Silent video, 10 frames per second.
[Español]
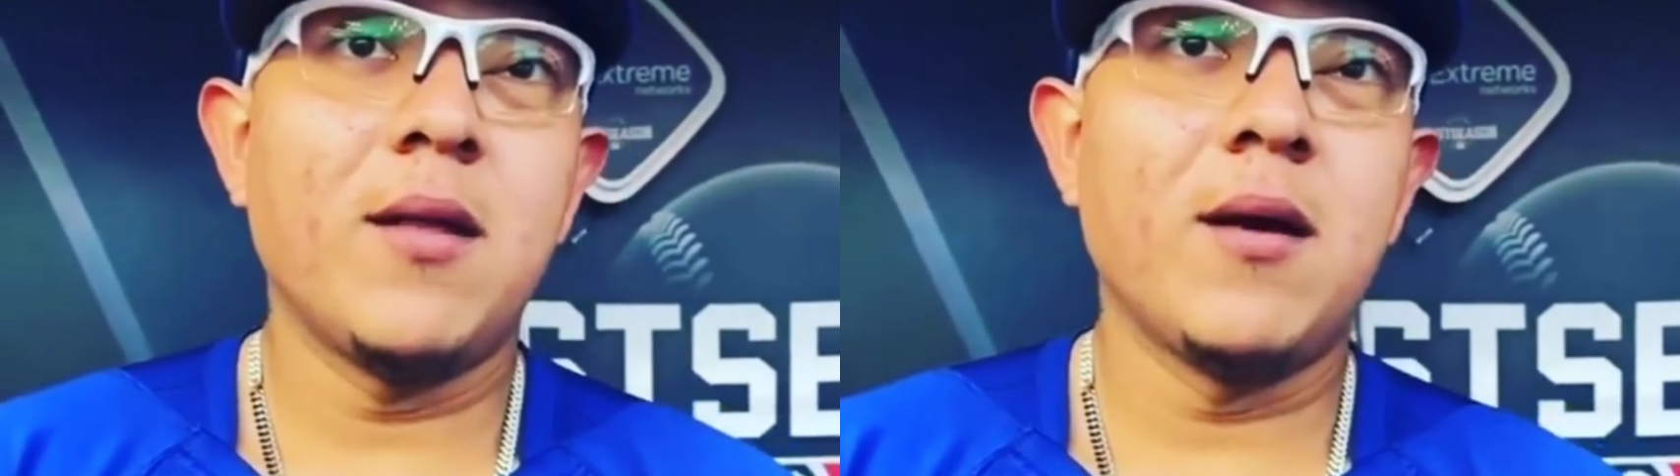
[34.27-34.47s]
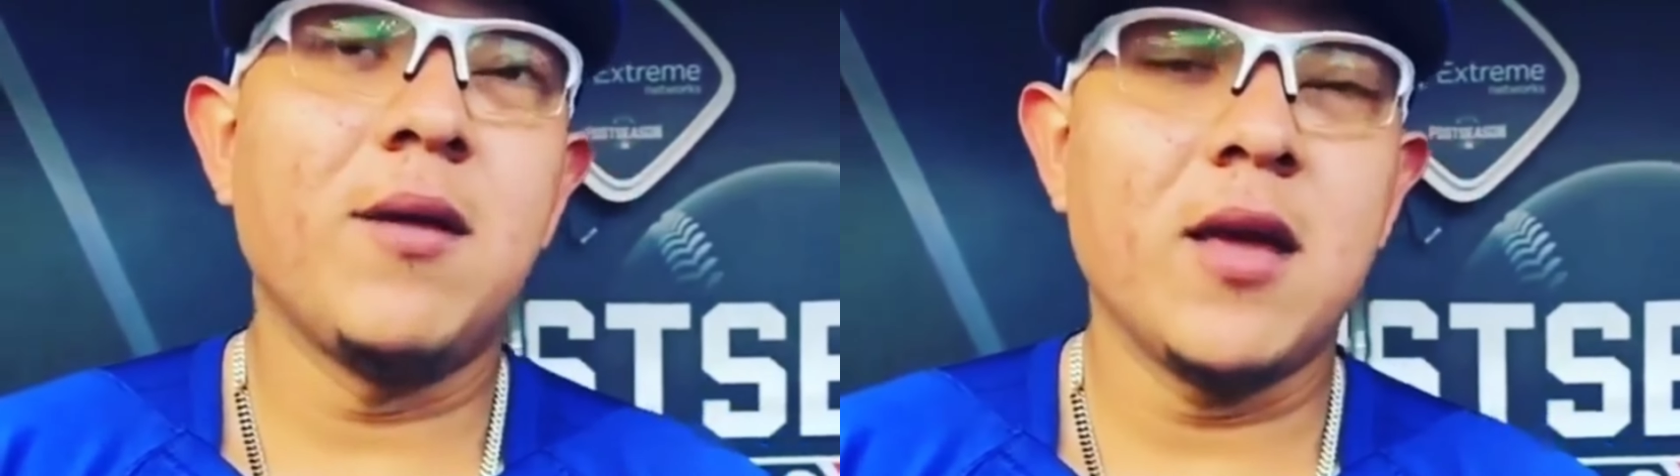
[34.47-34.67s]

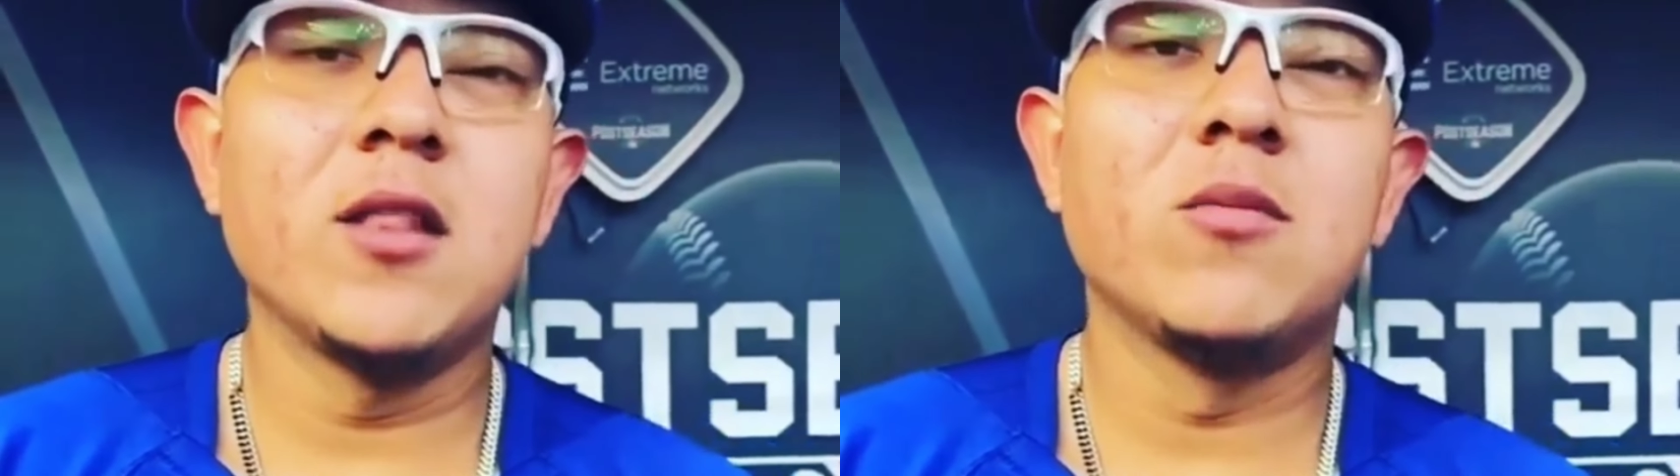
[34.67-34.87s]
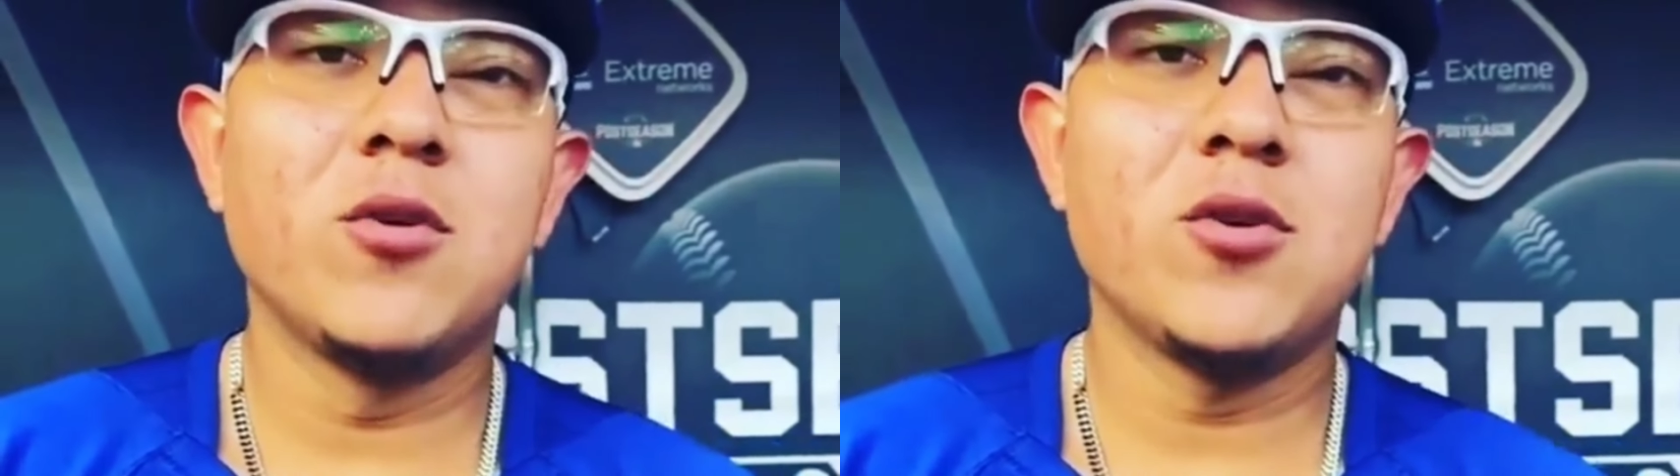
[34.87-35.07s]
otras
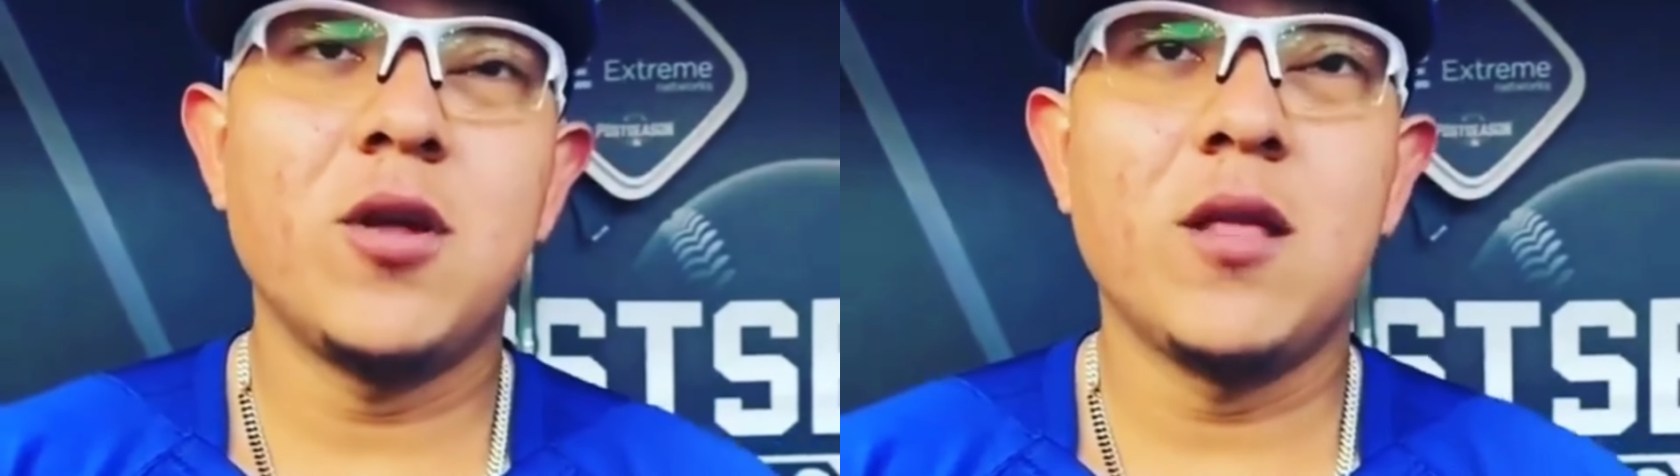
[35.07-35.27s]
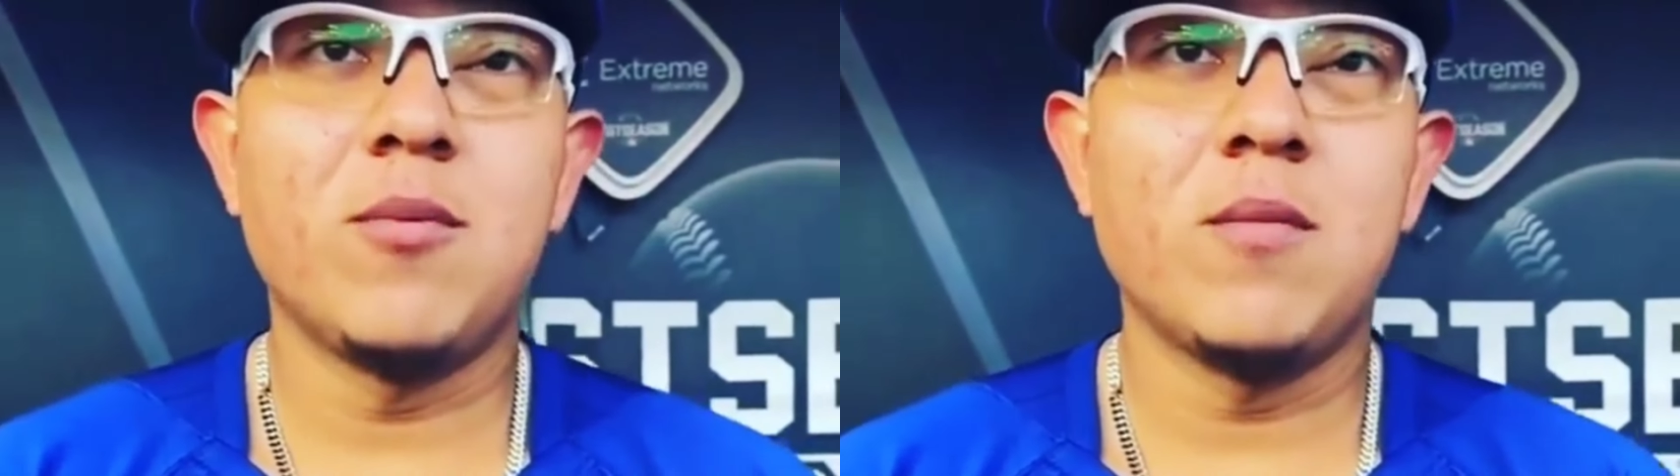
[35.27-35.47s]
cuatro
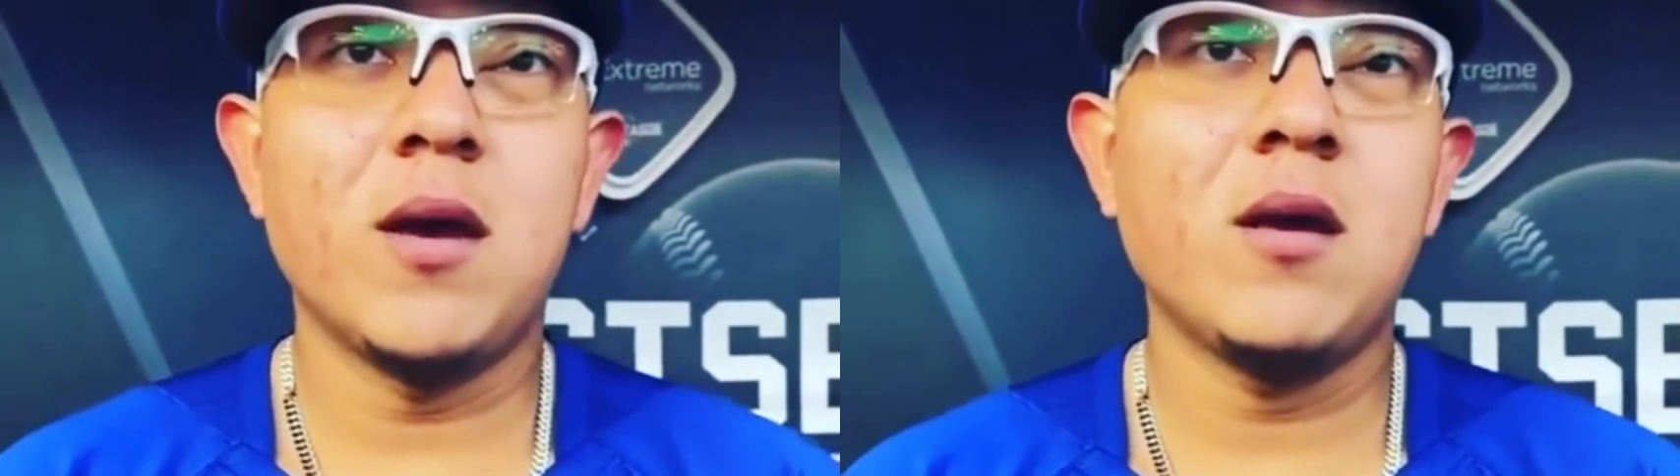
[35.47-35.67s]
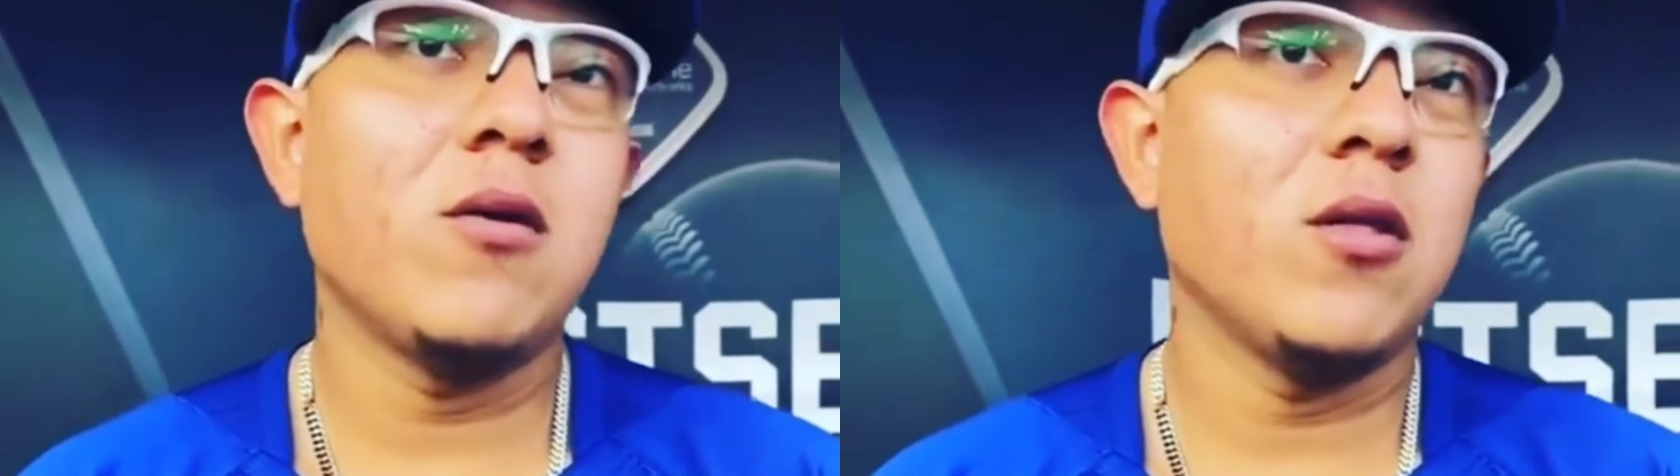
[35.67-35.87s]
acusaciones
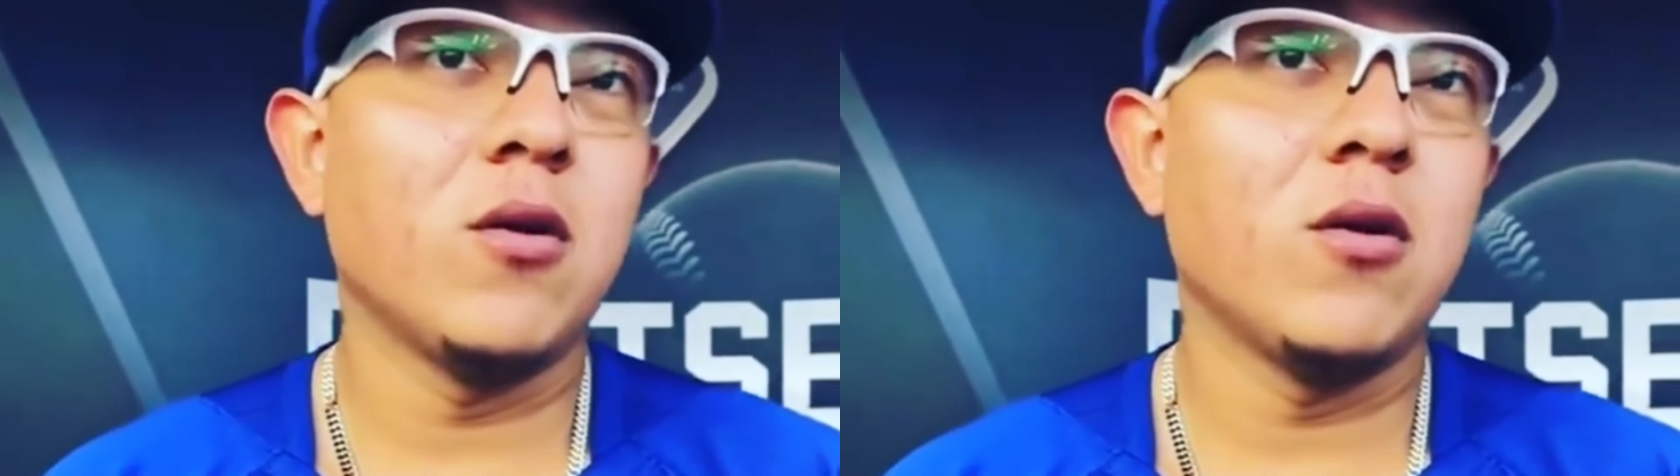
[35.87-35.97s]
fueron